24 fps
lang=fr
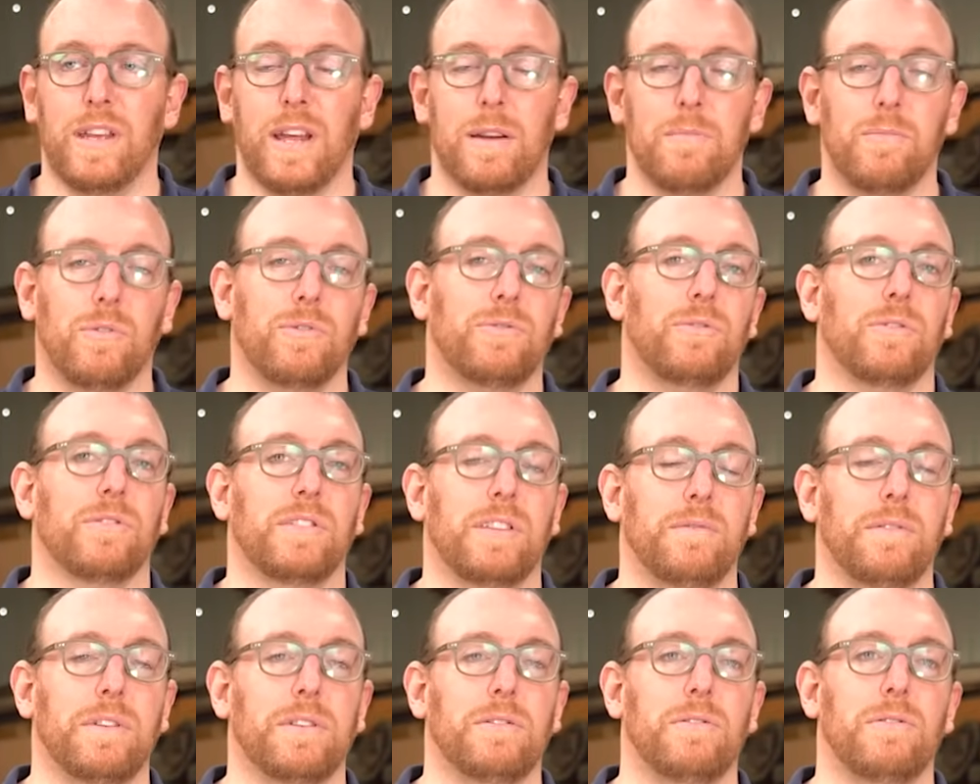également sur
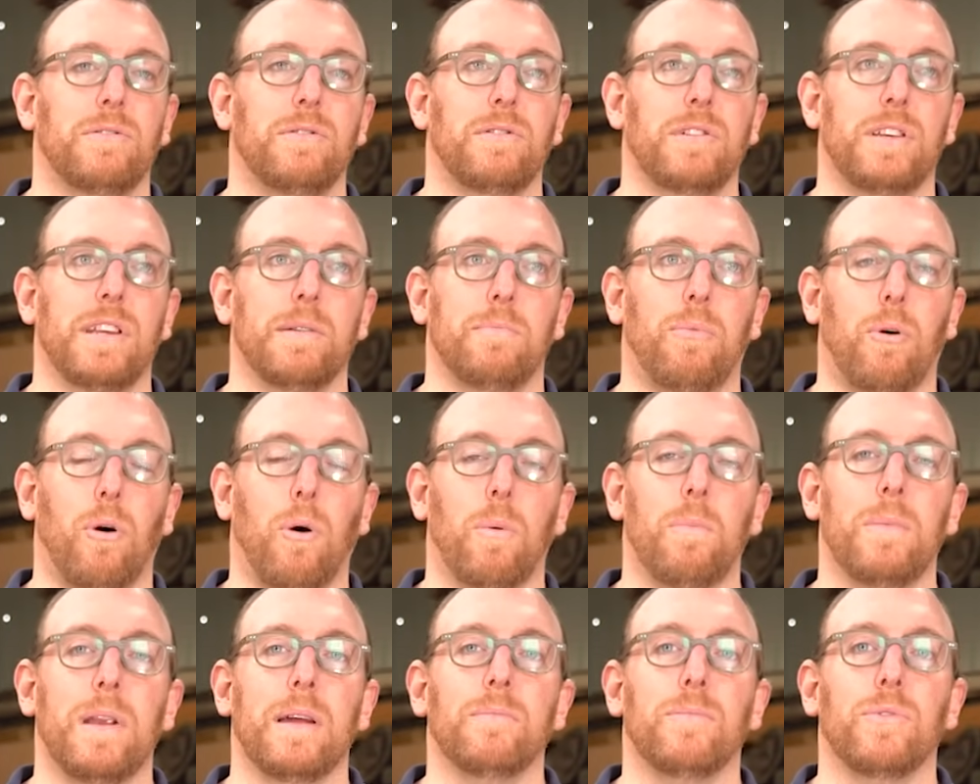ces véhicules des
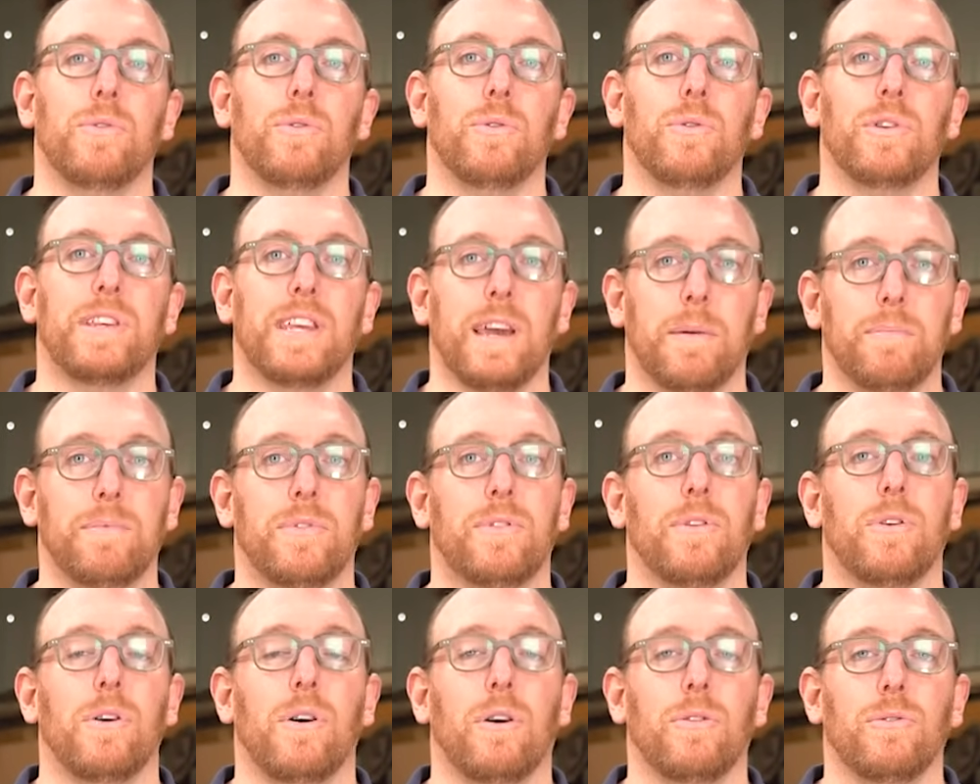problèmes de
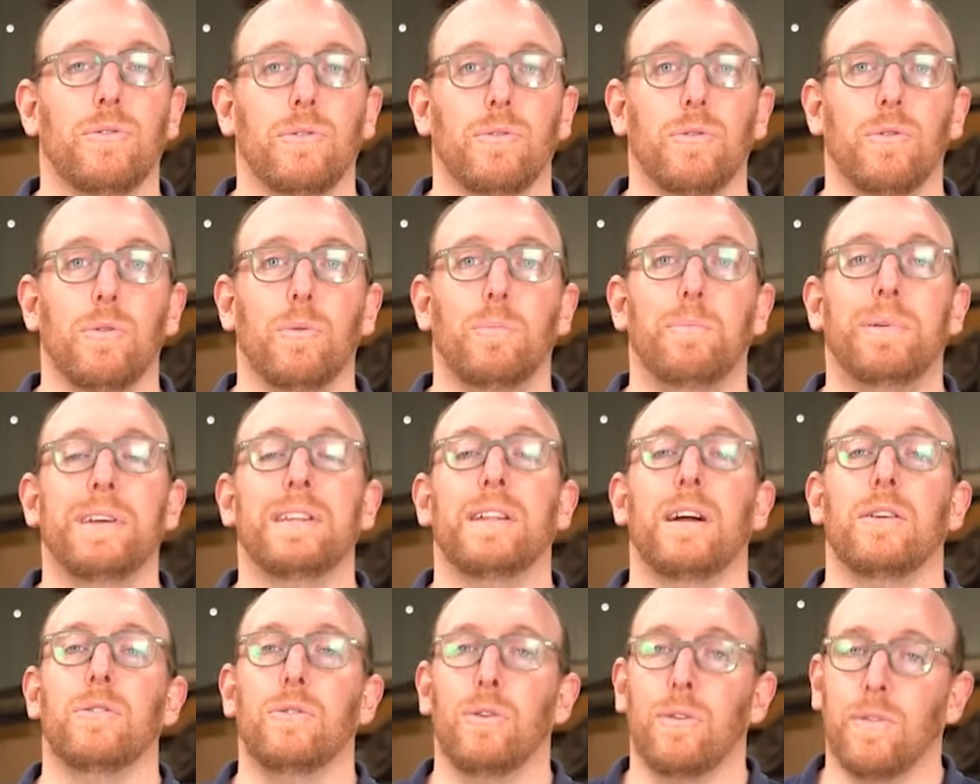capteurs de
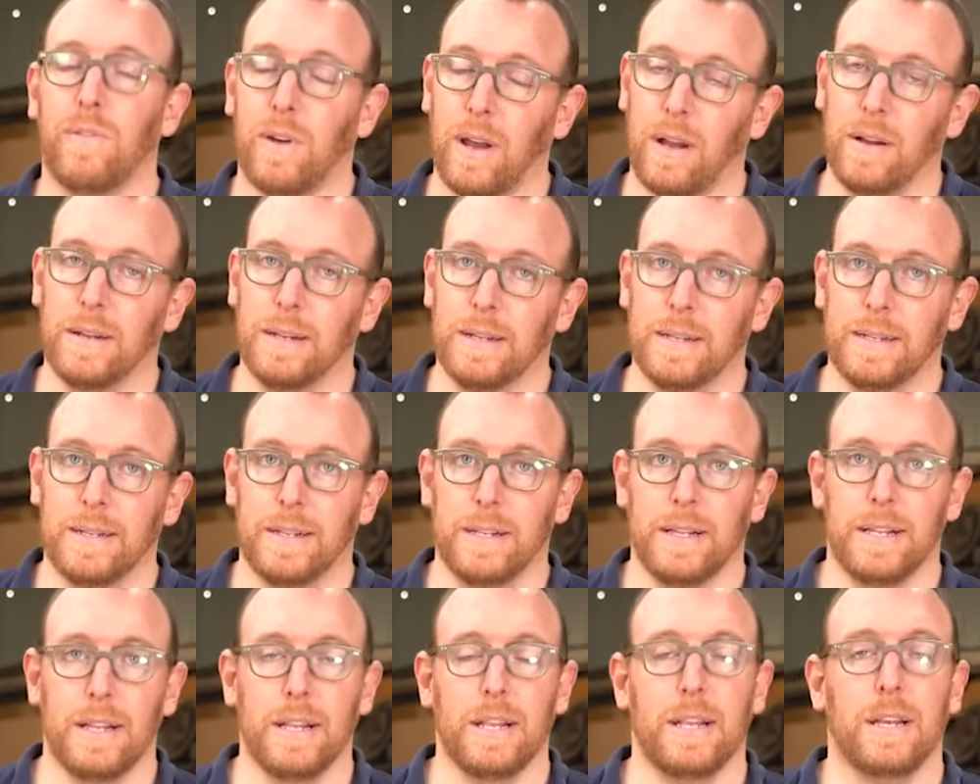pédales de frein
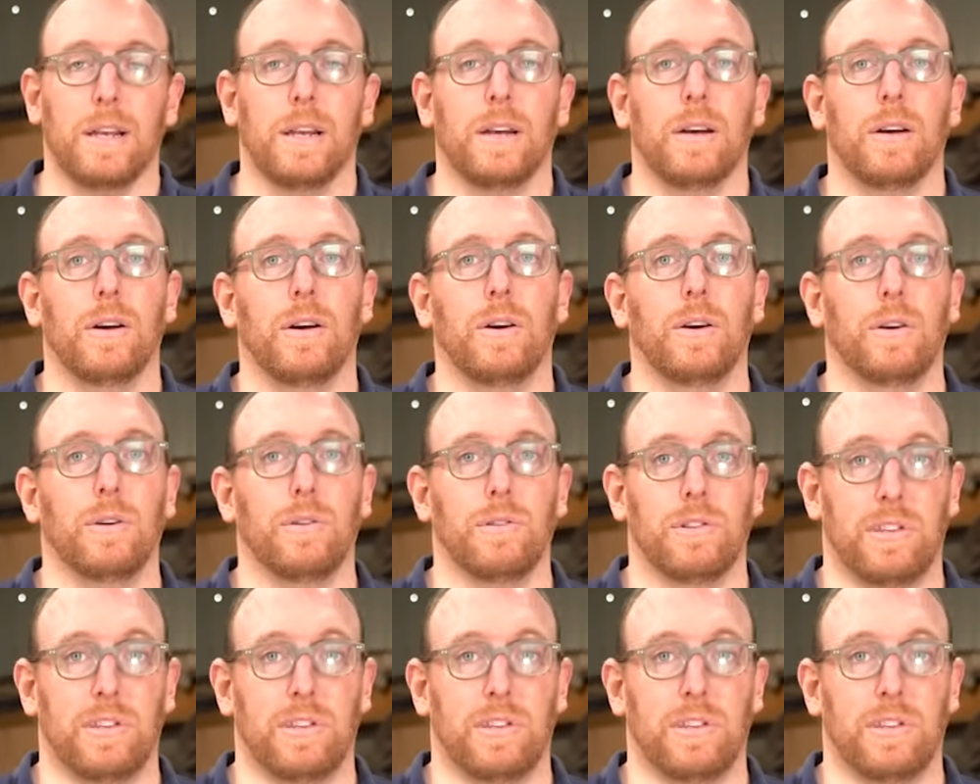euh,